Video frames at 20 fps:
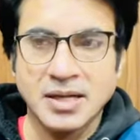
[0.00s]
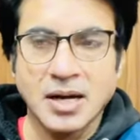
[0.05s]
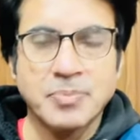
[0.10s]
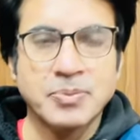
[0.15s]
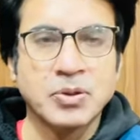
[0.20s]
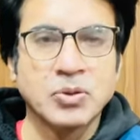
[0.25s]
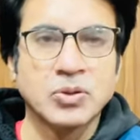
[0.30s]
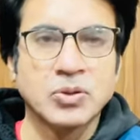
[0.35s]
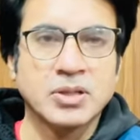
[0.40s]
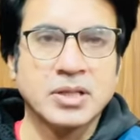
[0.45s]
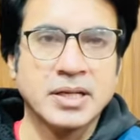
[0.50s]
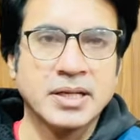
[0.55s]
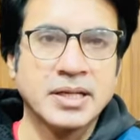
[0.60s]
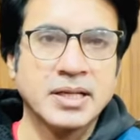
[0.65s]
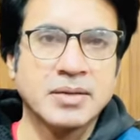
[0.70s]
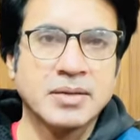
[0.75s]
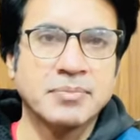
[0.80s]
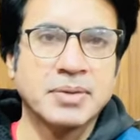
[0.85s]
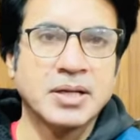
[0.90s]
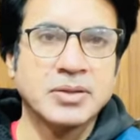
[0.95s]
अपलोड
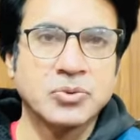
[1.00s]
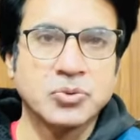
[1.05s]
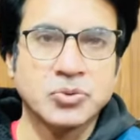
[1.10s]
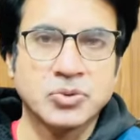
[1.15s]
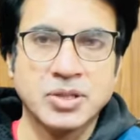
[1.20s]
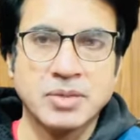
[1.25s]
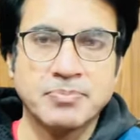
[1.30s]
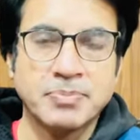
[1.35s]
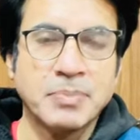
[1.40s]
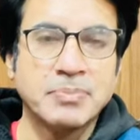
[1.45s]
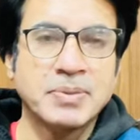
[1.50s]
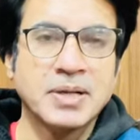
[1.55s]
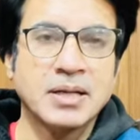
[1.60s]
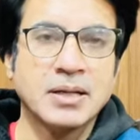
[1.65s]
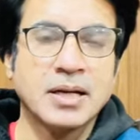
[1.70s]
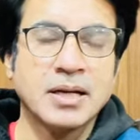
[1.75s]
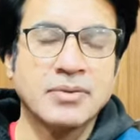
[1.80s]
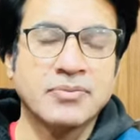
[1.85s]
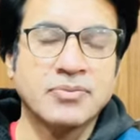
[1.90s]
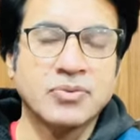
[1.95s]
करने के बाद उसे
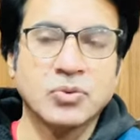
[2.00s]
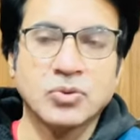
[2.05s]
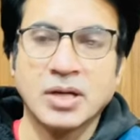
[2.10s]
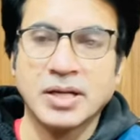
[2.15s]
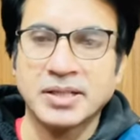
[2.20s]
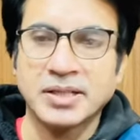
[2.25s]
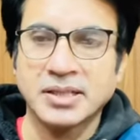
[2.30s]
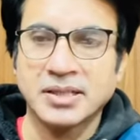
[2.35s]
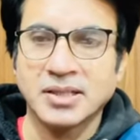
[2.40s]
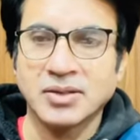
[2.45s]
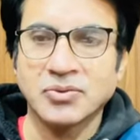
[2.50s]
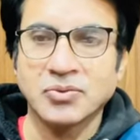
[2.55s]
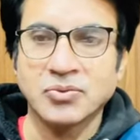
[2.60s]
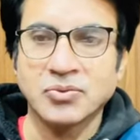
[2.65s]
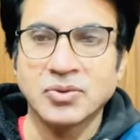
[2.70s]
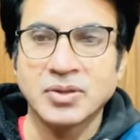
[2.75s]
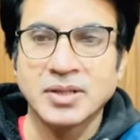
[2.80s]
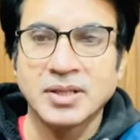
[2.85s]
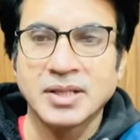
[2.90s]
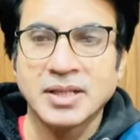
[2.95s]
पब्लिक वो कर देता
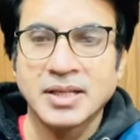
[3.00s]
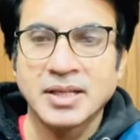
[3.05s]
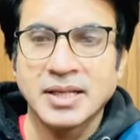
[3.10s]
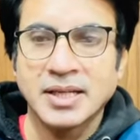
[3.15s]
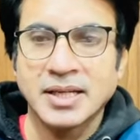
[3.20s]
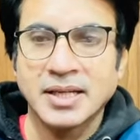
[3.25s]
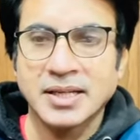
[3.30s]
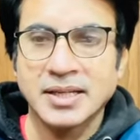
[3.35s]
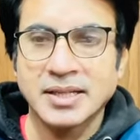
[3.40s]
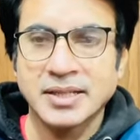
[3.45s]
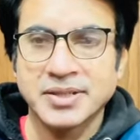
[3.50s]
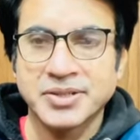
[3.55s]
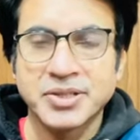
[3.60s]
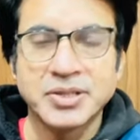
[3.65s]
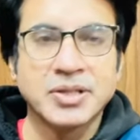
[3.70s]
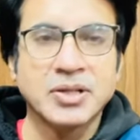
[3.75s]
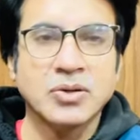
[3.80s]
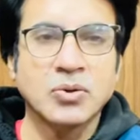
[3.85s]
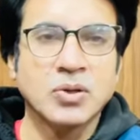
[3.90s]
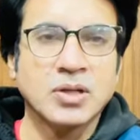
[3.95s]
हूँ
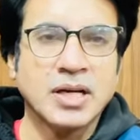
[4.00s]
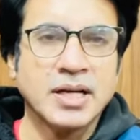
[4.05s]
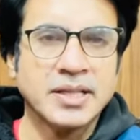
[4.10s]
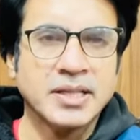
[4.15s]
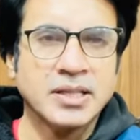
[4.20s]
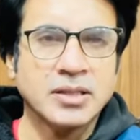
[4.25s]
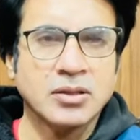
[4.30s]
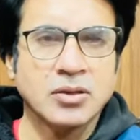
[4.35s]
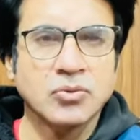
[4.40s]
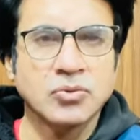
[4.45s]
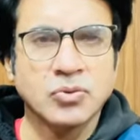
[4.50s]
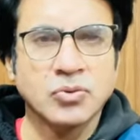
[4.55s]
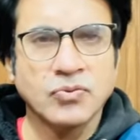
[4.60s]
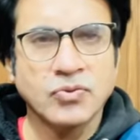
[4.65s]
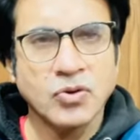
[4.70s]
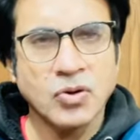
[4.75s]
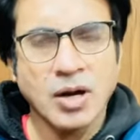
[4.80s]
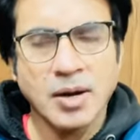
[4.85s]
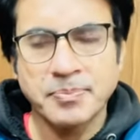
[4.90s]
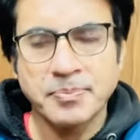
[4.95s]
शेड्यूल कर देता हूँ तो वो